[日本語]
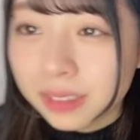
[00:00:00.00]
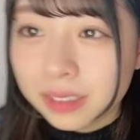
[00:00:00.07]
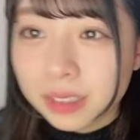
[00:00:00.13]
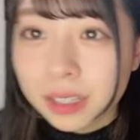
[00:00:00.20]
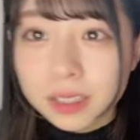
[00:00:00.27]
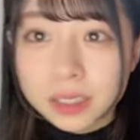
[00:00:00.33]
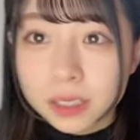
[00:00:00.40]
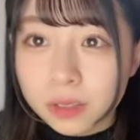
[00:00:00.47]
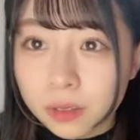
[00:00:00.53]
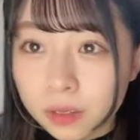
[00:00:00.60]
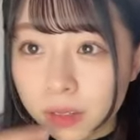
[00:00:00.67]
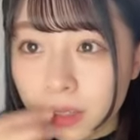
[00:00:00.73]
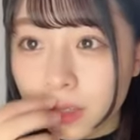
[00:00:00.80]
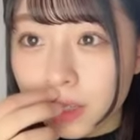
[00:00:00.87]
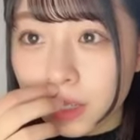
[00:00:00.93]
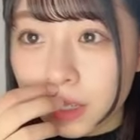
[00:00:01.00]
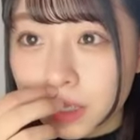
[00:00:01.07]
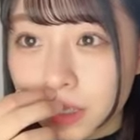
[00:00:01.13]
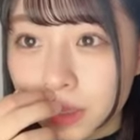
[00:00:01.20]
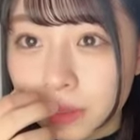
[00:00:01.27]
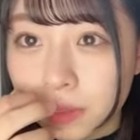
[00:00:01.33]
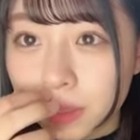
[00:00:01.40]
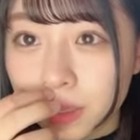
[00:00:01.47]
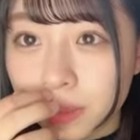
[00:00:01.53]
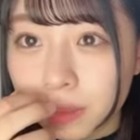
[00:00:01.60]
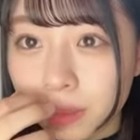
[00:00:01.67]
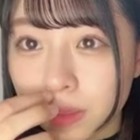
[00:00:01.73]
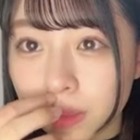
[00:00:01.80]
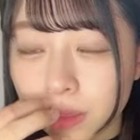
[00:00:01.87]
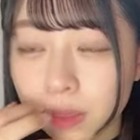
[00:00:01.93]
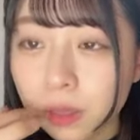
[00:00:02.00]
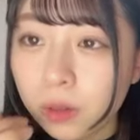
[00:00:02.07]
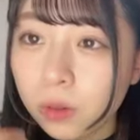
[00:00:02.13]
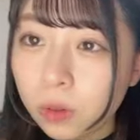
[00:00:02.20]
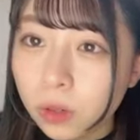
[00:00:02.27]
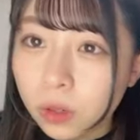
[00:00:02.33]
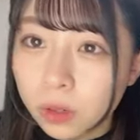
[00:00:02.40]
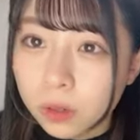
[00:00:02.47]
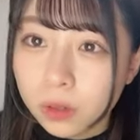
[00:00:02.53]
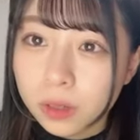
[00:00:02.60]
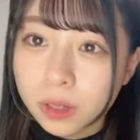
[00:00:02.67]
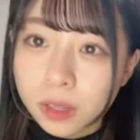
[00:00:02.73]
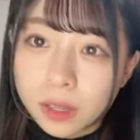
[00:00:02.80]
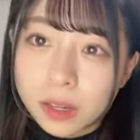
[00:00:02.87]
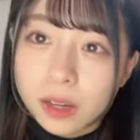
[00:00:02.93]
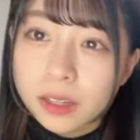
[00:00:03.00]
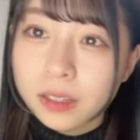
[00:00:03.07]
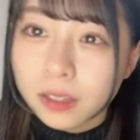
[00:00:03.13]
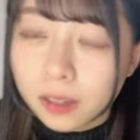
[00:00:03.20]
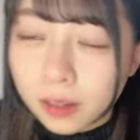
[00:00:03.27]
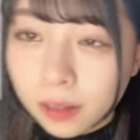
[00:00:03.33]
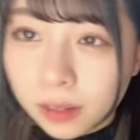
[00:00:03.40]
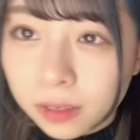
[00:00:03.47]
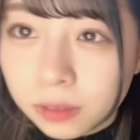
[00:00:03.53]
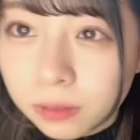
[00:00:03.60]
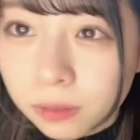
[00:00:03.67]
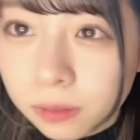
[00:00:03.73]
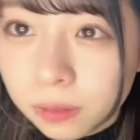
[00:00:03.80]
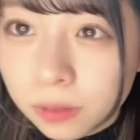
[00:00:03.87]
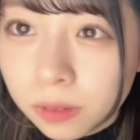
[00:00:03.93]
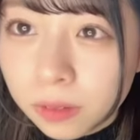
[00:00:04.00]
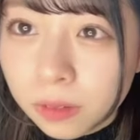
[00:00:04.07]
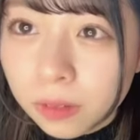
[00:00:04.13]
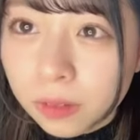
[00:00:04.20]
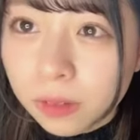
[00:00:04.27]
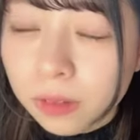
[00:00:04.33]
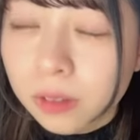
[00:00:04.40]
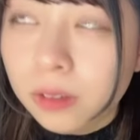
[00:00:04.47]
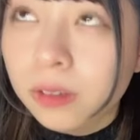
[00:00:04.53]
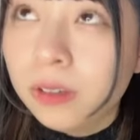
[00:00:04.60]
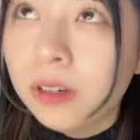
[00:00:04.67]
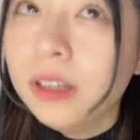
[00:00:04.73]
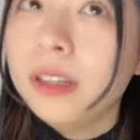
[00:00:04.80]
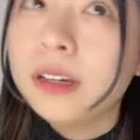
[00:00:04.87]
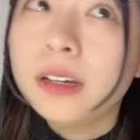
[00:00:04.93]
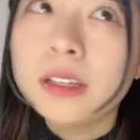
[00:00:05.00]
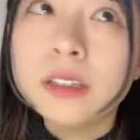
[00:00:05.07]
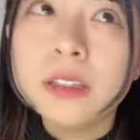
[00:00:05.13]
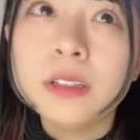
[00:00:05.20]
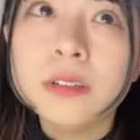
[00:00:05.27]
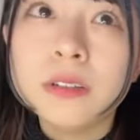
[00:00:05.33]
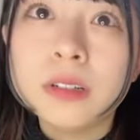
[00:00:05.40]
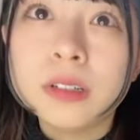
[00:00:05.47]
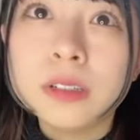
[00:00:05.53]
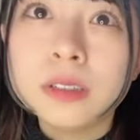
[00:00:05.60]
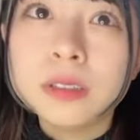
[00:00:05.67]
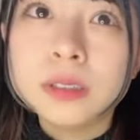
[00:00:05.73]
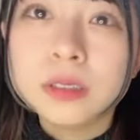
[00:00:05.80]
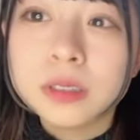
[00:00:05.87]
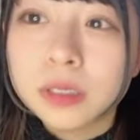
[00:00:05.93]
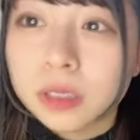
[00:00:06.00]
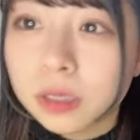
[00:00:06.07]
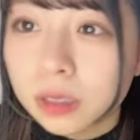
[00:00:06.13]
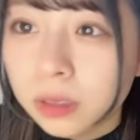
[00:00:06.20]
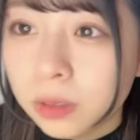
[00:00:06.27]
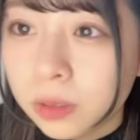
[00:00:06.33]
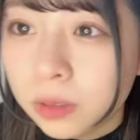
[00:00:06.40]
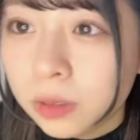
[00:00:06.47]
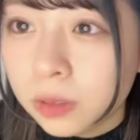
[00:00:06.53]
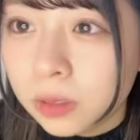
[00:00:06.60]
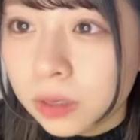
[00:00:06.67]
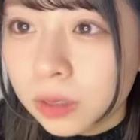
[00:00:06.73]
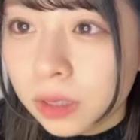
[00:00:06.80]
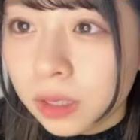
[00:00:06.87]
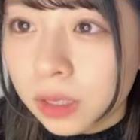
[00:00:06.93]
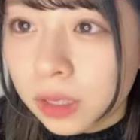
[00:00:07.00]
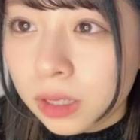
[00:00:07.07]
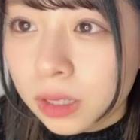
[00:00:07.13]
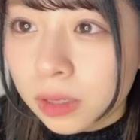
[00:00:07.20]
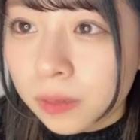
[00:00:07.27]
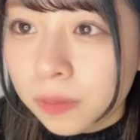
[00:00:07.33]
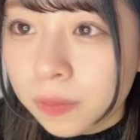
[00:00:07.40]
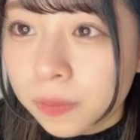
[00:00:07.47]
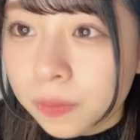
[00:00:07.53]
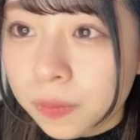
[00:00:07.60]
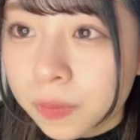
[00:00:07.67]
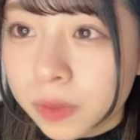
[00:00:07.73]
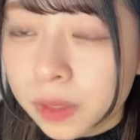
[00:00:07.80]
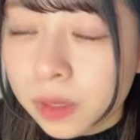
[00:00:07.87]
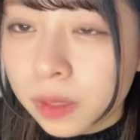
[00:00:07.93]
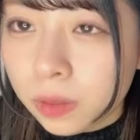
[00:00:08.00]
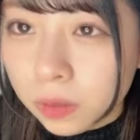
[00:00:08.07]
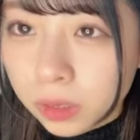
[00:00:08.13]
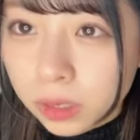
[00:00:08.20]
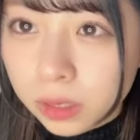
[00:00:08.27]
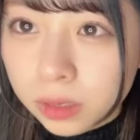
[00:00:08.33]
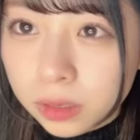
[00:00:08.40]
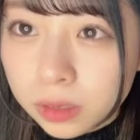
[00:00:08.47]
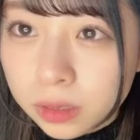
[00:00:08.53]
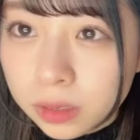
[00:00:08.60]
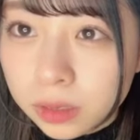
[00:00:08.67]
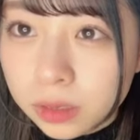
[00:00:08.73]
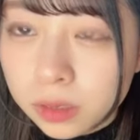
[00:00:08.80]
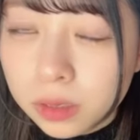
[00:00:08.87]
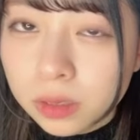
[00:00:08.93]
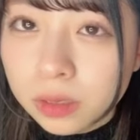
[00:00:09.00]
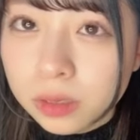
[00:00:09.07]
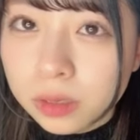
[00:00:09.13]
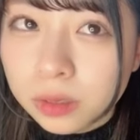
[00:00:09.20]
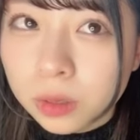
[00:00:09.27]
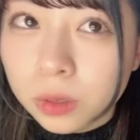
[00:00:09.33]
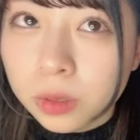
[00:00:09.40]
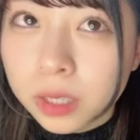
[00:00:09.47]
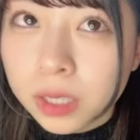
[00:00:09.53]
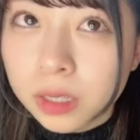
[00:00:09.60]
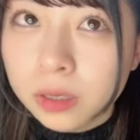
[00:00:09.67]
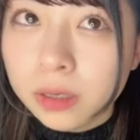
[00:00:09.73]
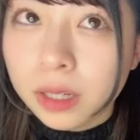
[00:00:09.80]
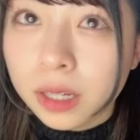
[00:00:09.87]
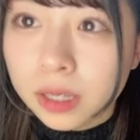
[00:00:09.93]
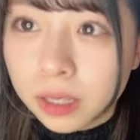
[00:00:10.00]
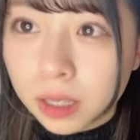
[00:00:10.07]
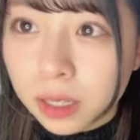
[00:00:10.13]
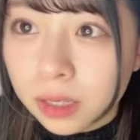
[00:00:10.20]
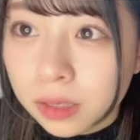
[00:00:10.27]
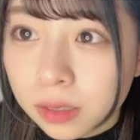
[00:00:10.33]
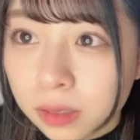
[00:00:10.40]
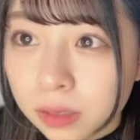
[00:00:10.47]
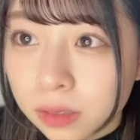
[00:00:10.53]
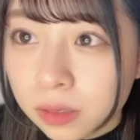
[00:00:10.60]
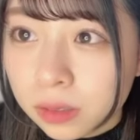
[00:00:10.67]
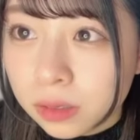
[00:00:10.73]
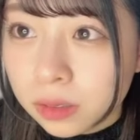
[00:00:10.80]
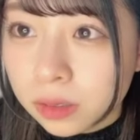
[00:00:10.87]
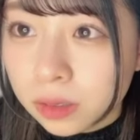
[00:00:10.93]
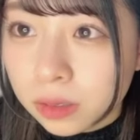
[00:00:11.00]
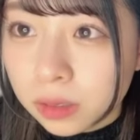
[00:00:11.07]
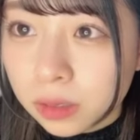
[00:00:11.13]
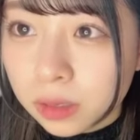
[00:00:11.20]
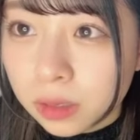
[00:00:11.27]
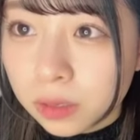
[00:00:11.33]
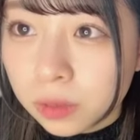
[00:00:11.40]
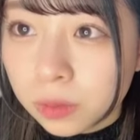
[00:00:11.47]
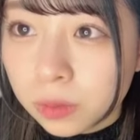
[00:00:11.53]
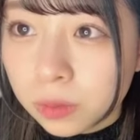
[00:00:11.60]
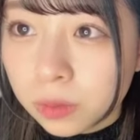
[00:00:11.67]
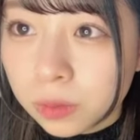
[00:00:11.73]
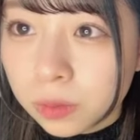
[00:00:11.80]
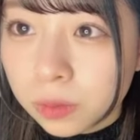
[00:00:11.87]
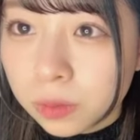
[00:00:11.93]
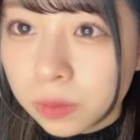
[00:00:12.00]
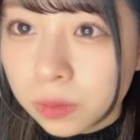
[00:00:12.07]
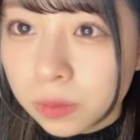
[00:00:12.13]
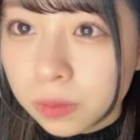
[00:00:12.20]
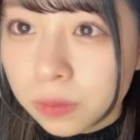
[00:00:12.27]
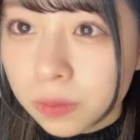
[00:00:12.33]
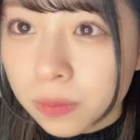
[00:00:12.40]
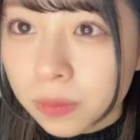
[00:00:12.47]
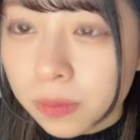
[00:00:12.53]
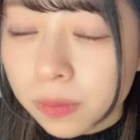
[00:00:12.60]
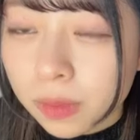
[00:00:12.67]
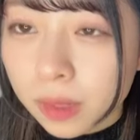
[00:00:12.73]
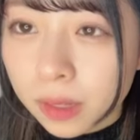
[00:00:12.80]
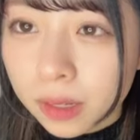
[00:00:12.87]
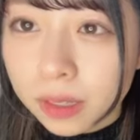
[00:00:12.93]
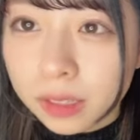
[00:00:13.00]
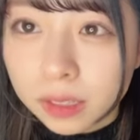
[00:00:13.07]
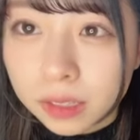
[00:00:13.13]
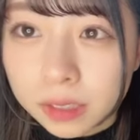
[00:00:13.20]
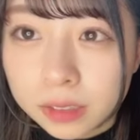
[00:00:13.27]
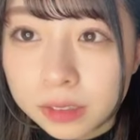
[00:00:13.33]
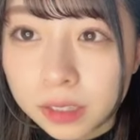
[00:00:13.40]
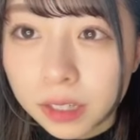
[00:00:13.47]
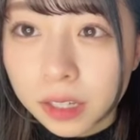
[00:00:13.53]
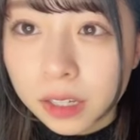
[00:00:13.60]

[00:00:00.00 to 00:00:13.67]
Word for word: じゃあじゃあコカの配信見てるっていうか今日花があの花がっていうかそのなんか今日4人5人くらいであのあれです